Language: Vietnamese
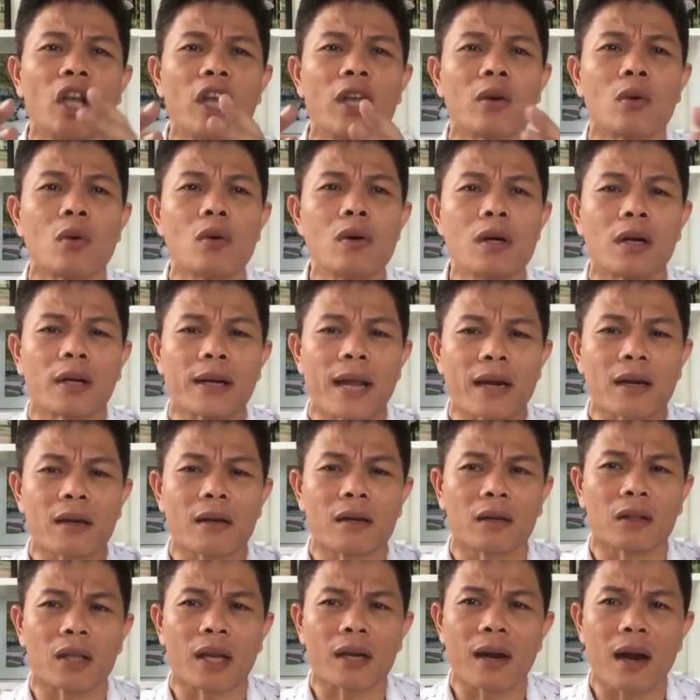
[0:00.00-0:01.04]
tiền của người khác
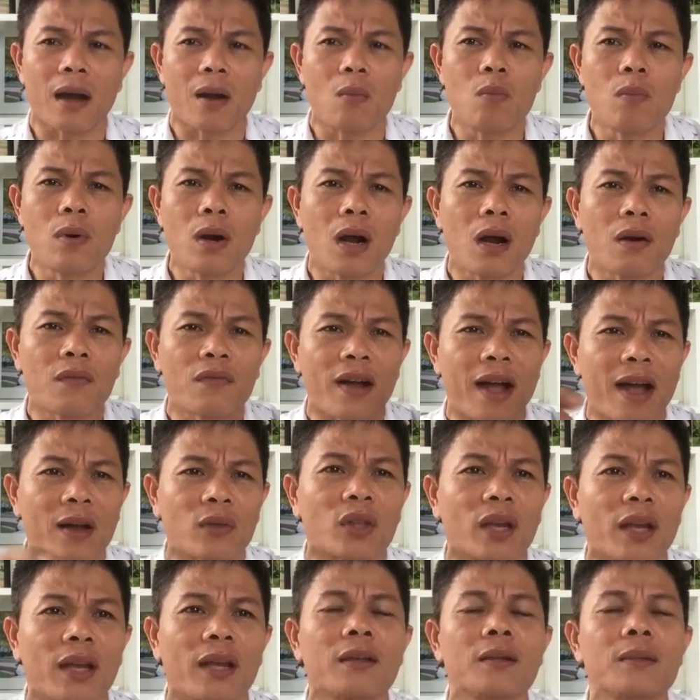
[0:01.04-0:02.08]
rồi người khác đóng góp vào
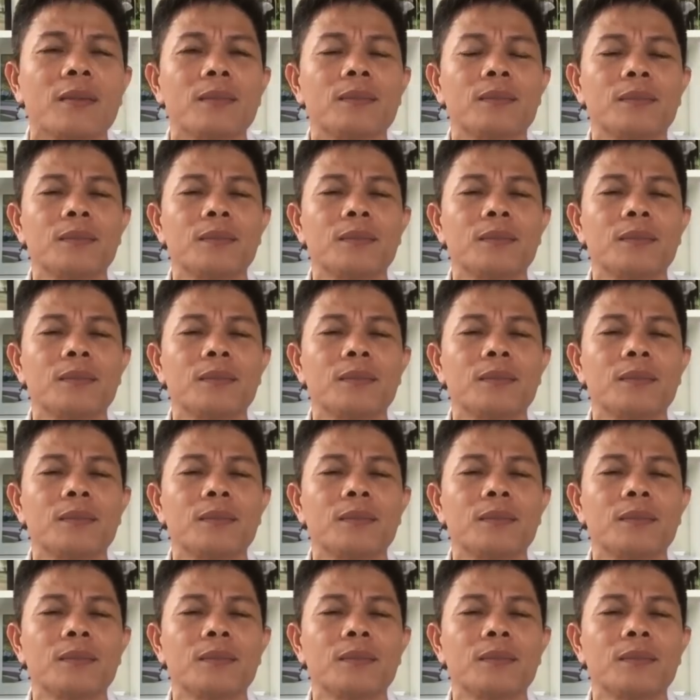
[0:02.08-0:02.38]
tiền